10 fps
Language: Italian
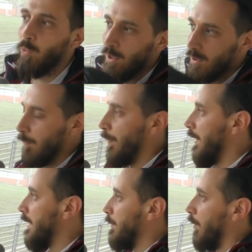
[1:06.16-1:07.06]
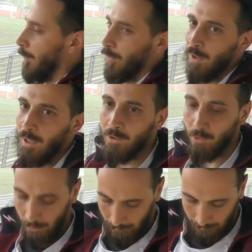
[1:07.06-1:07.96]
e questo bellissimo
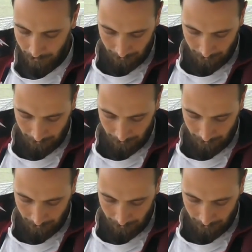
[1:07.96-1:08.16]
campionato a